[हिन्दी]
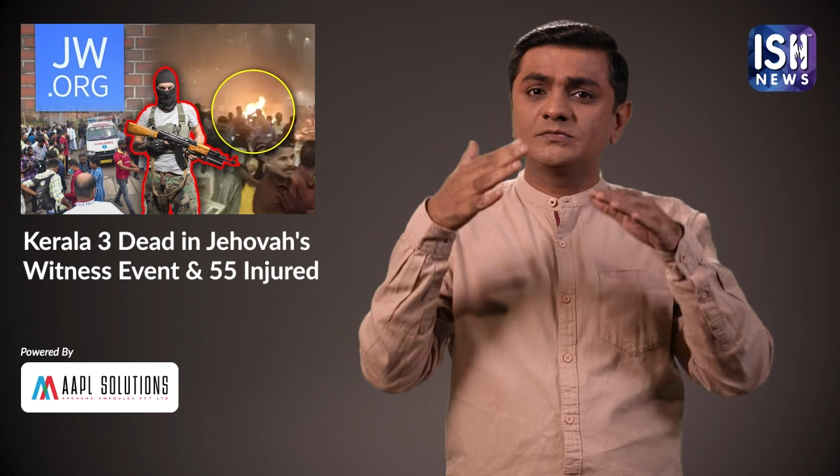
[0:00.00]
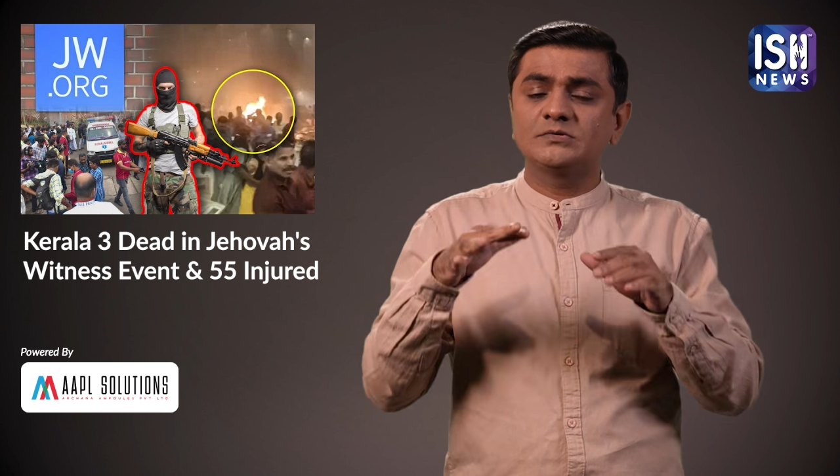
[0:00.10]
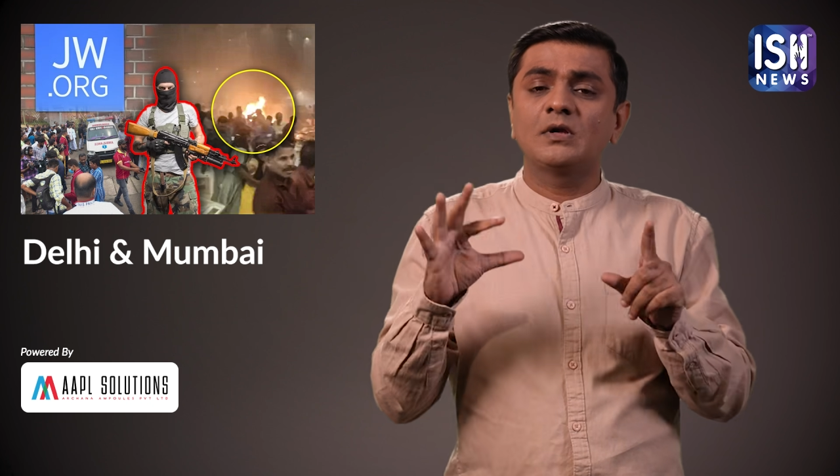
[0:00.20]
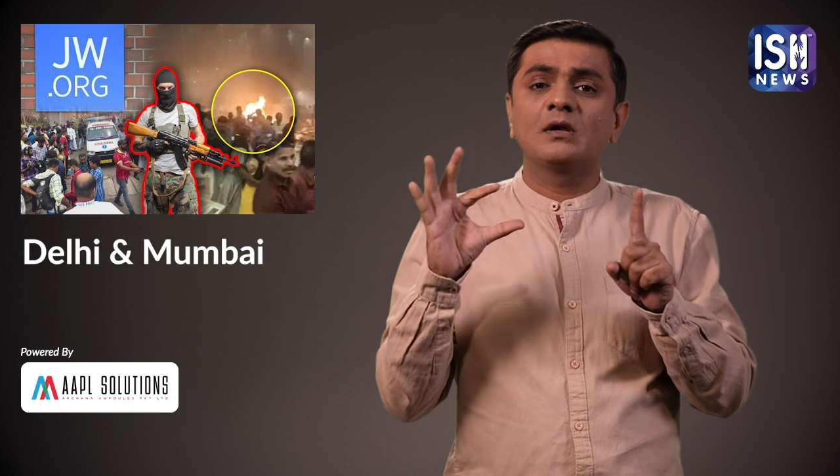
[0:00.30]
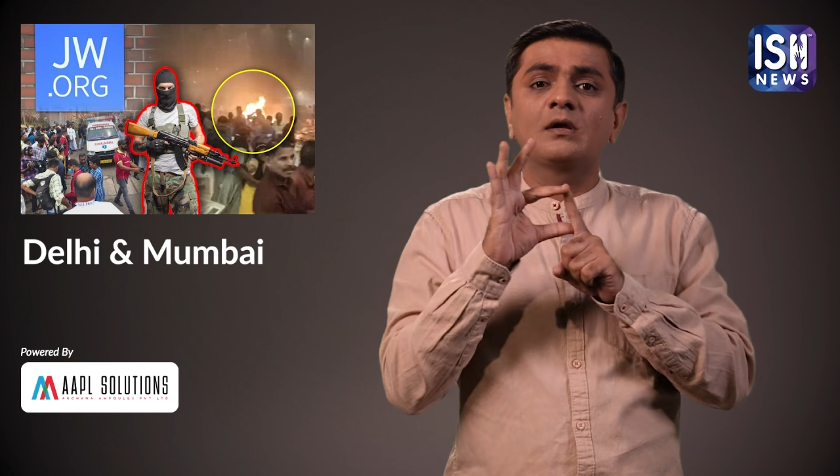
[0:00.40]

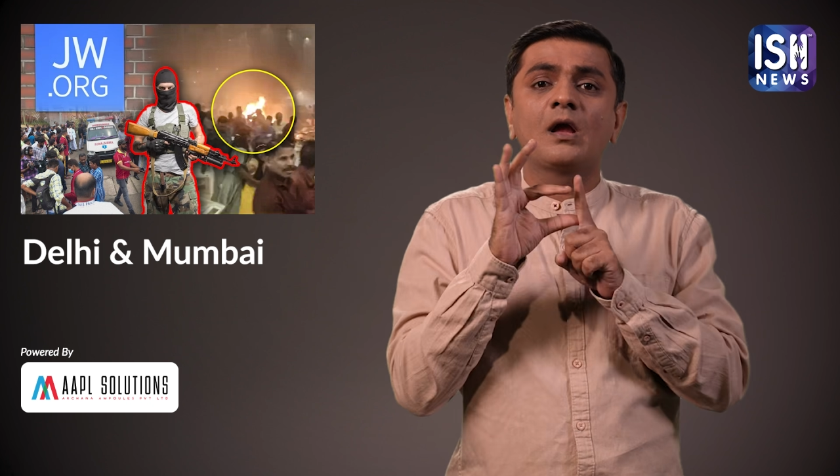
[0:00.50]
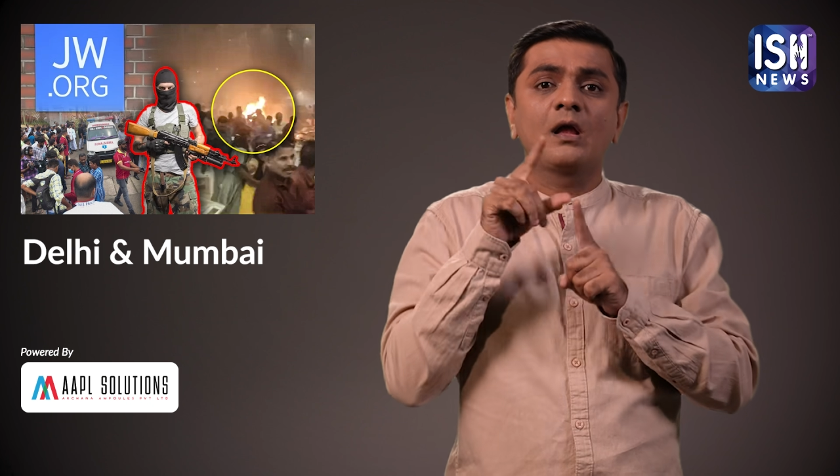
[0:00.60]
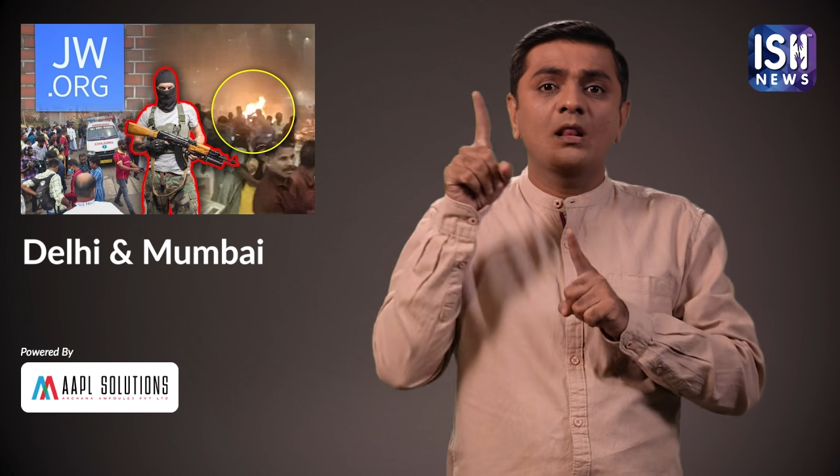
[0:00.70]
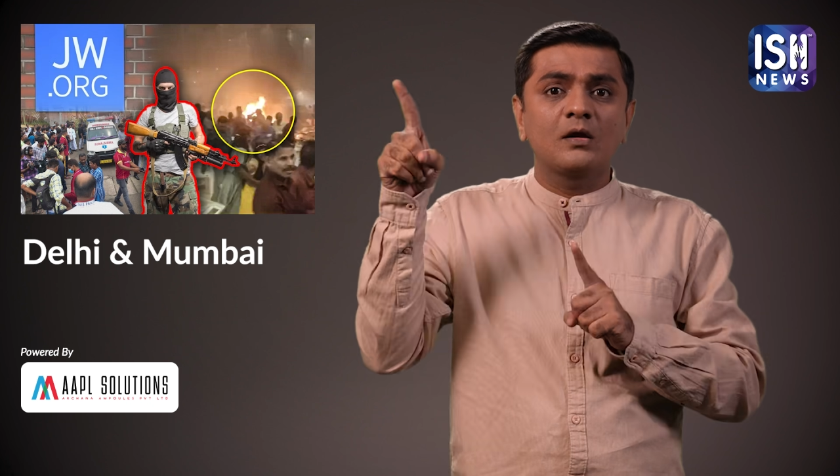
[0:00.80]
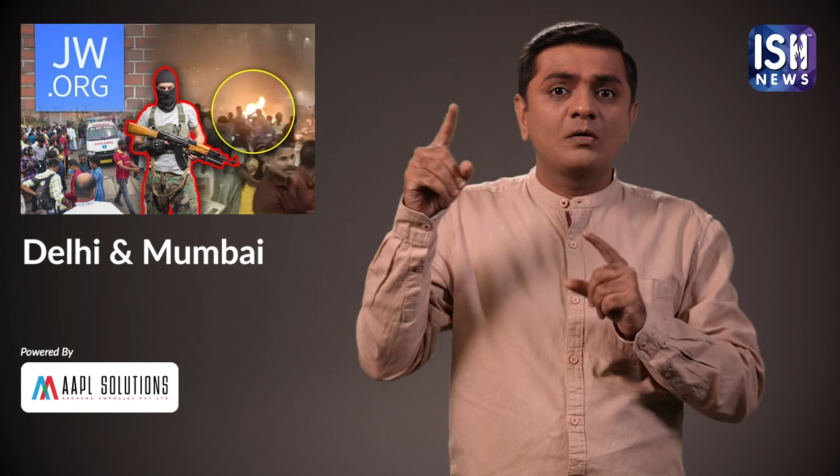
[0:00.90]
धमाकों के
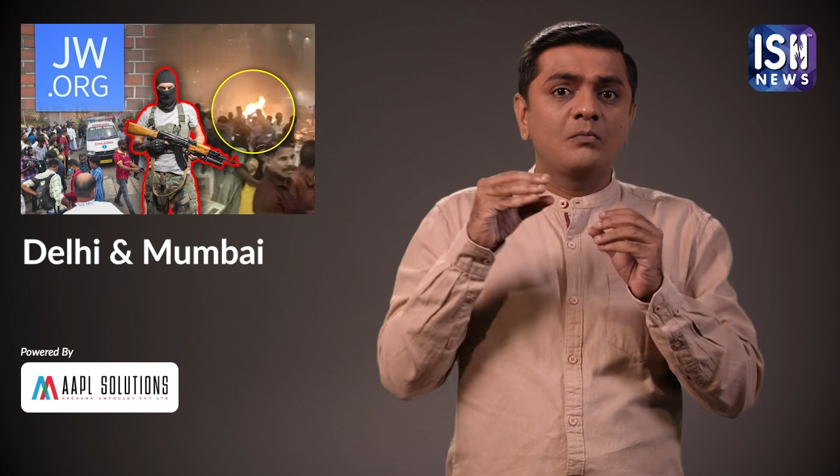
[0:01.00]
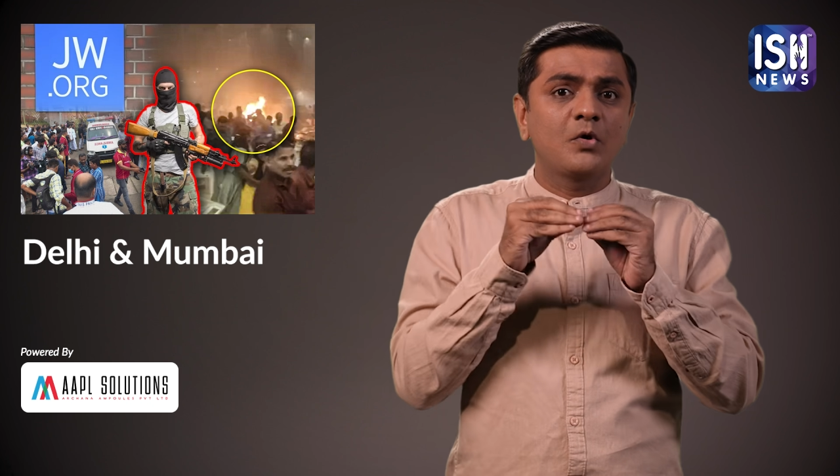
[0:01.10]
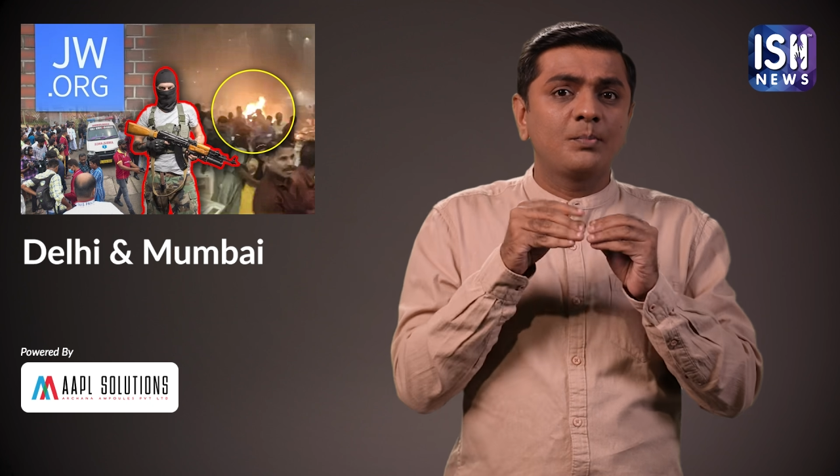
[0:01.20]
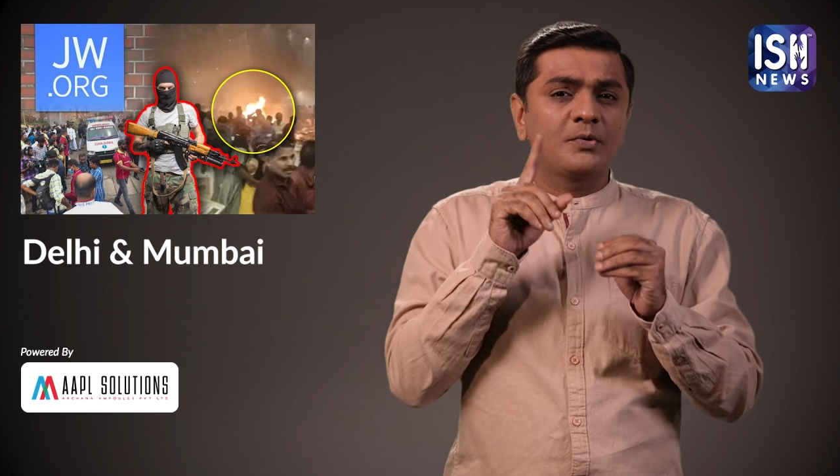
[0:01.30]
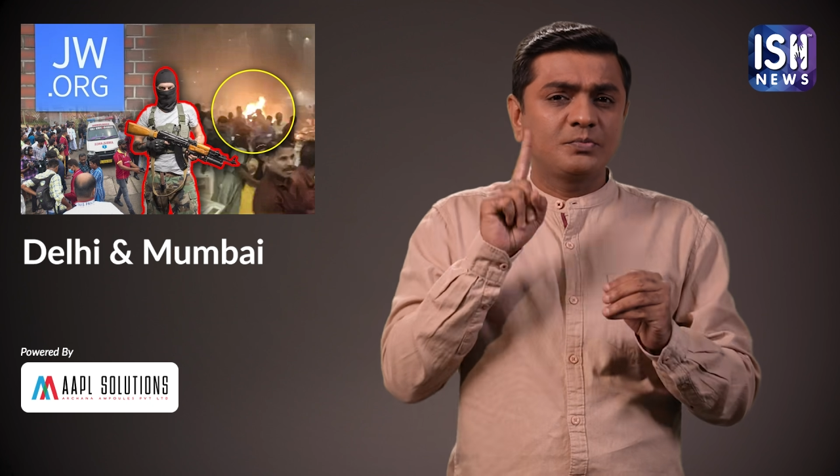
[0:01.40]
बाद
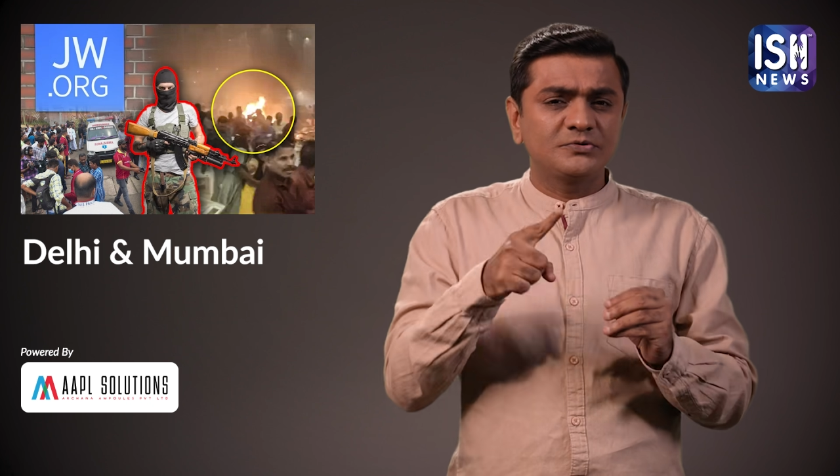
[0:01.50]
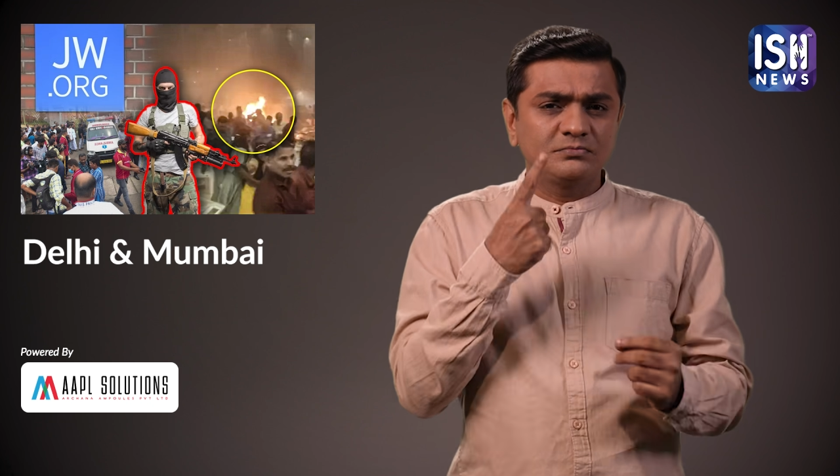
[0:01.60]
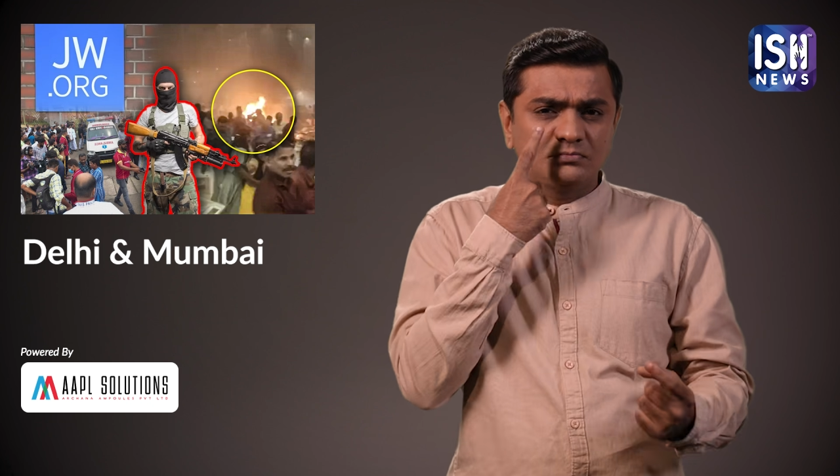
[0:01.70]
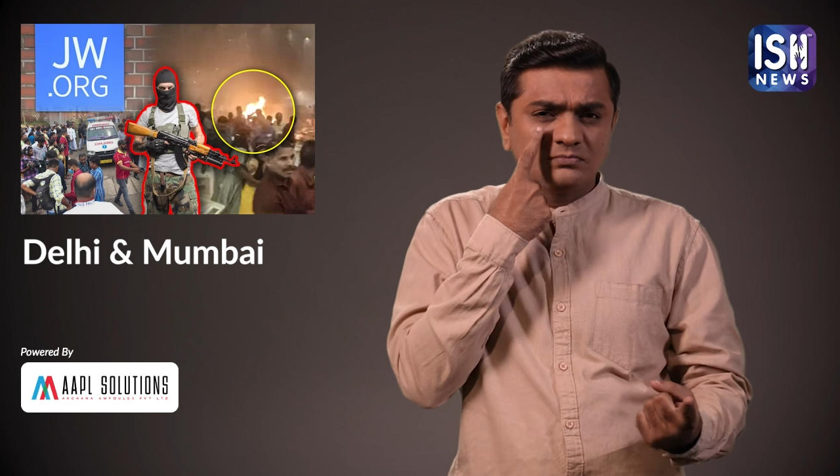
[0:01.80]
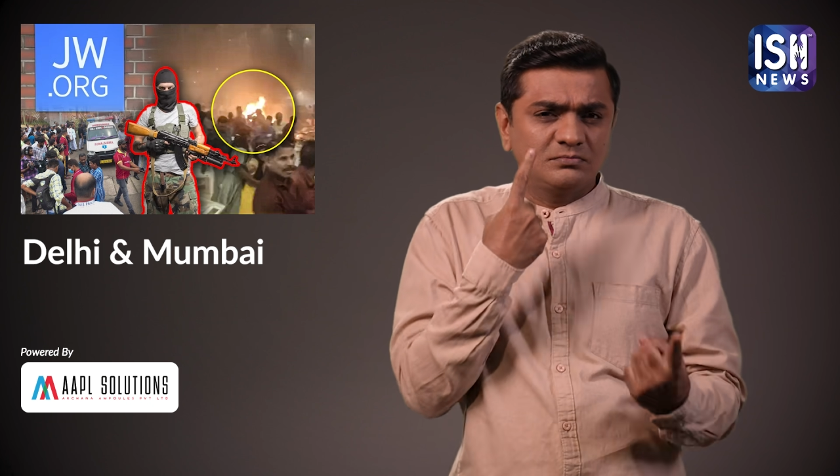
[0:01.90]
दिल्ली और
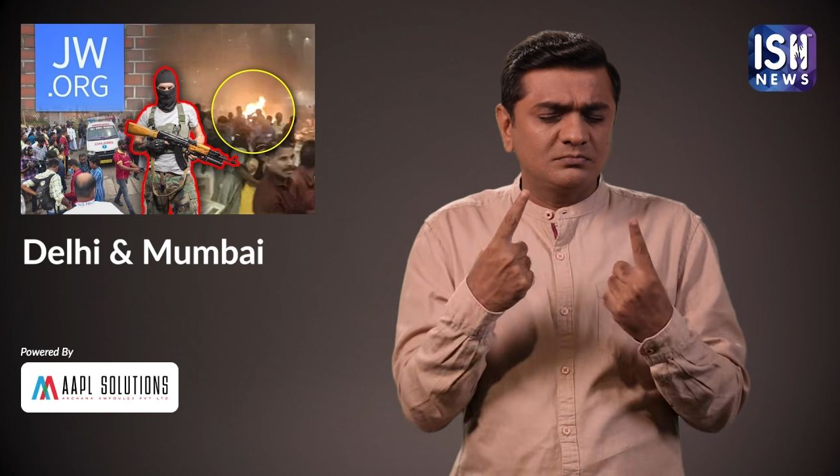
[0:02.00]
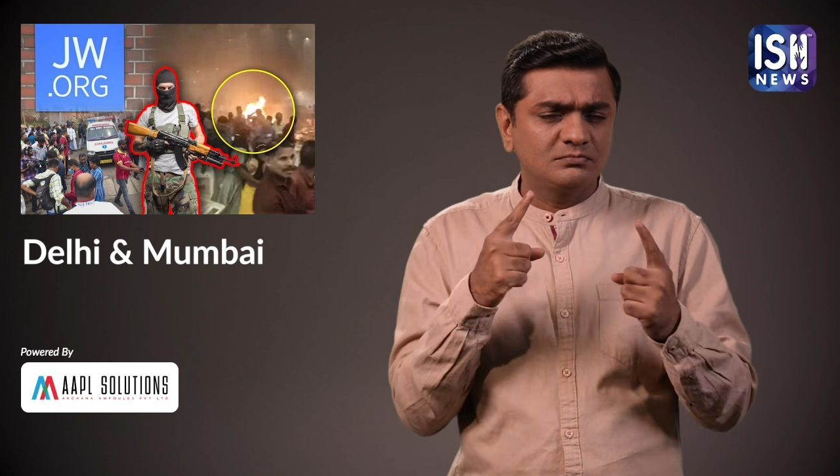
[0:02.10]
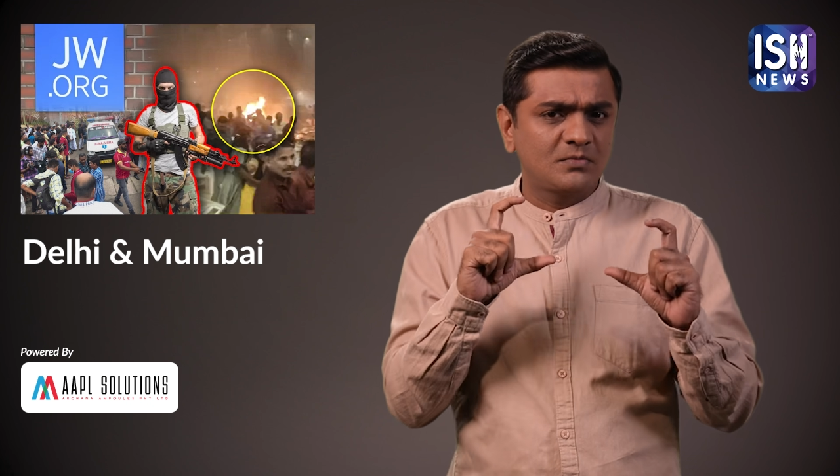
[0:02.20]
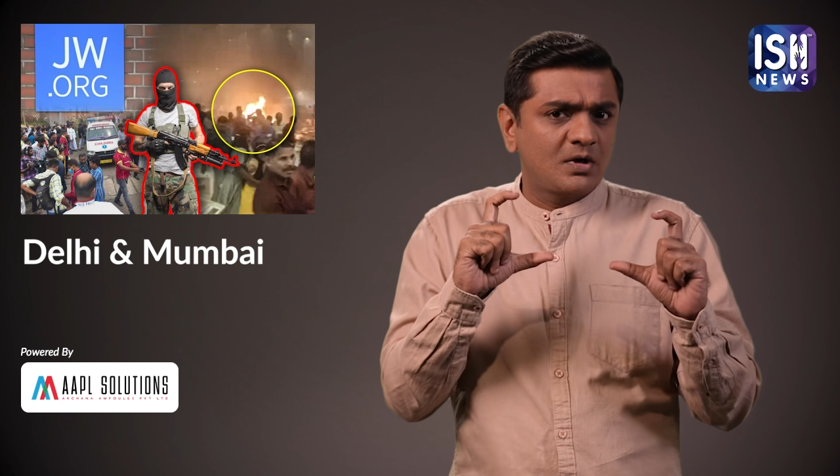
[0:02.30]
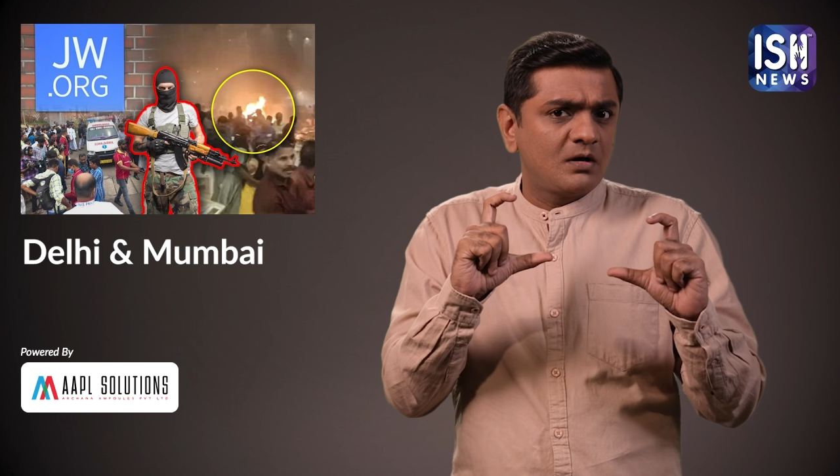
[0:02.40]
मुंबई
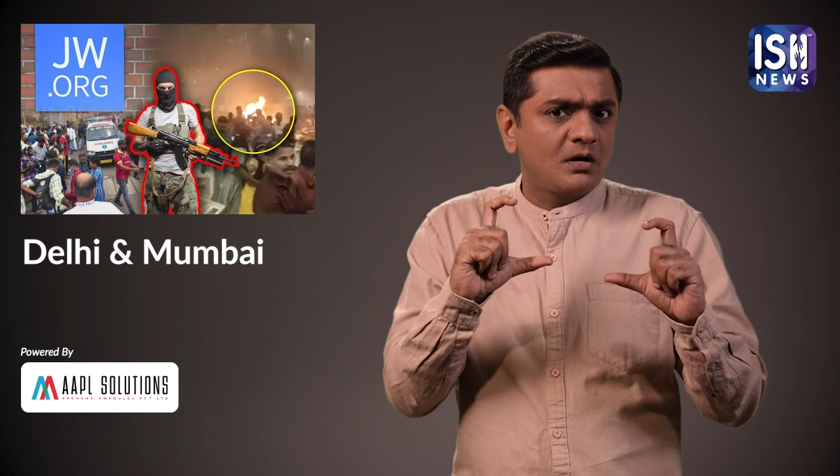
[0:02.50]
में